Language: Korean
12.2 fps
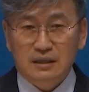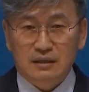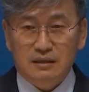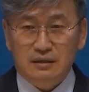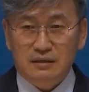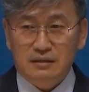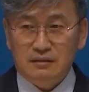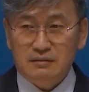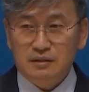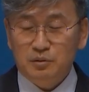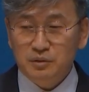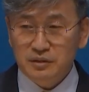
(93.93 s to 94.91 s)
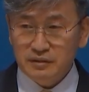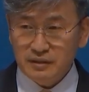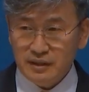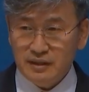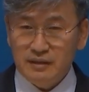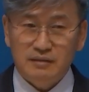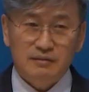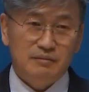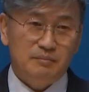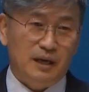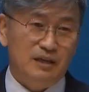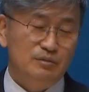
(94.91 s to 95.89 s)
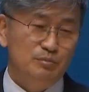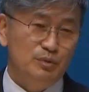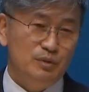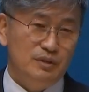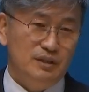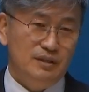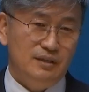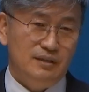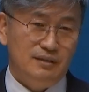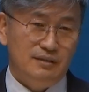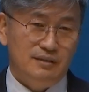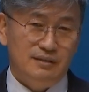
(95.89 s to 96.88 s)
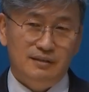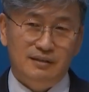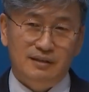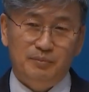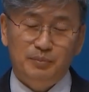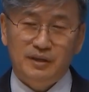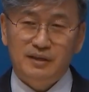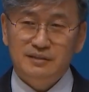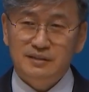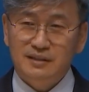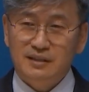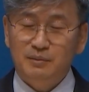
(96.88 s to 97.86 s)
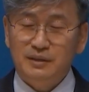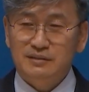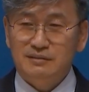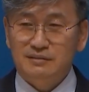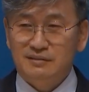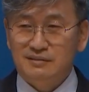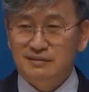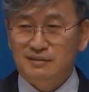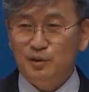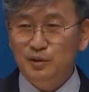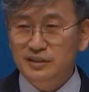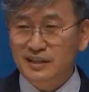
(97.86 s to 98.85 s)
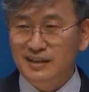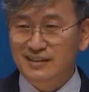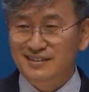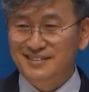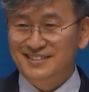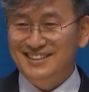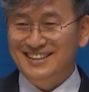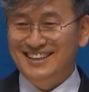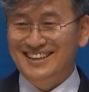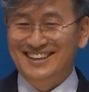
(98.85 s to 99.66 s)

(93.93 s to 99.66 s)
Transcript: 아, 근데 오늘 이렇게 많은 분들이 앞에 계시니까 막 떨리네요. 예.